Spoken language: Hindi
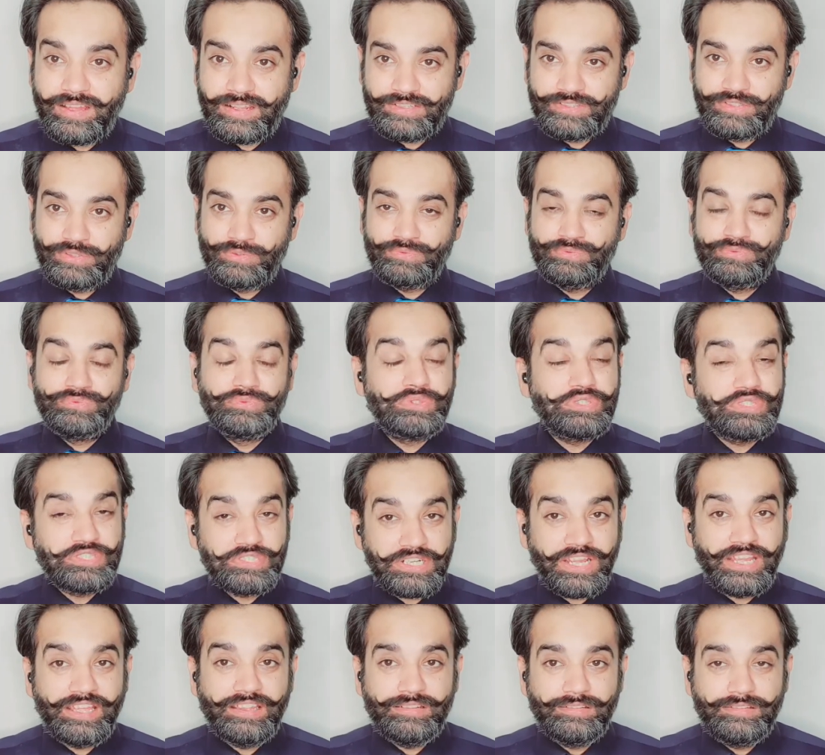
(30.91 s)
कर जाऊं
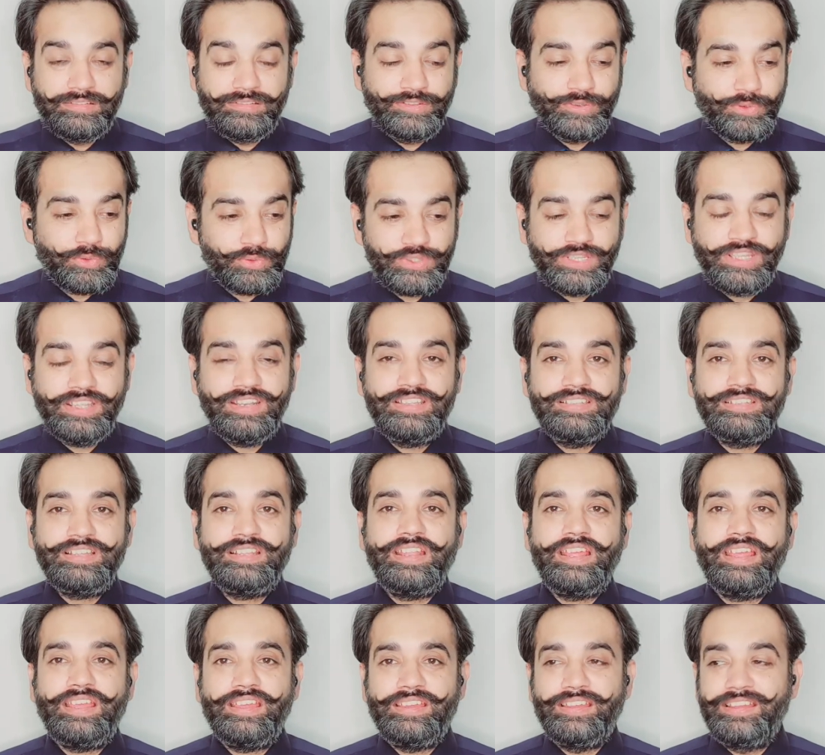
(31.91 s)
शायद उसकी
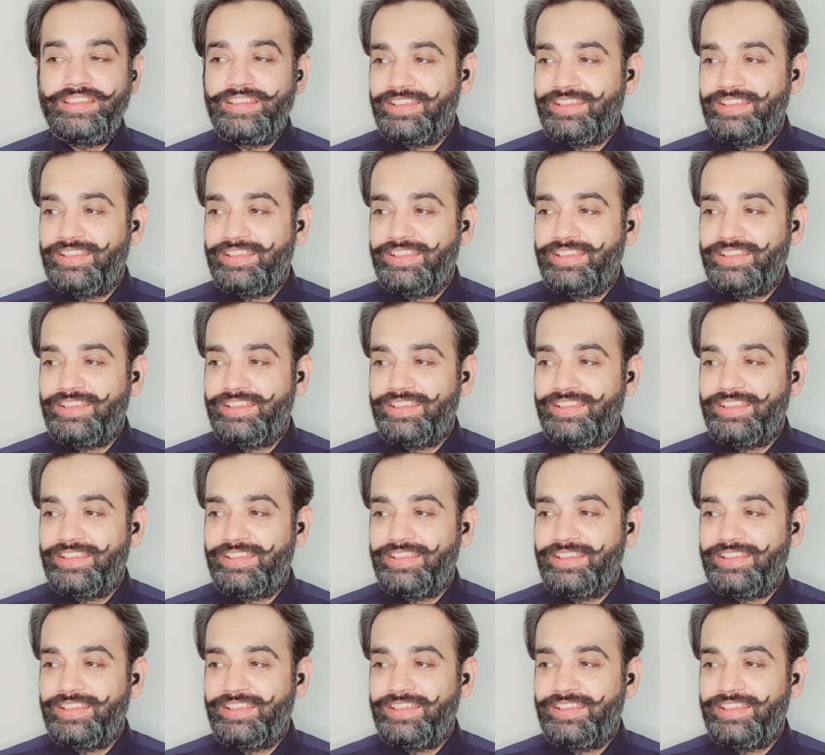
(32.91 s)
रीज़न है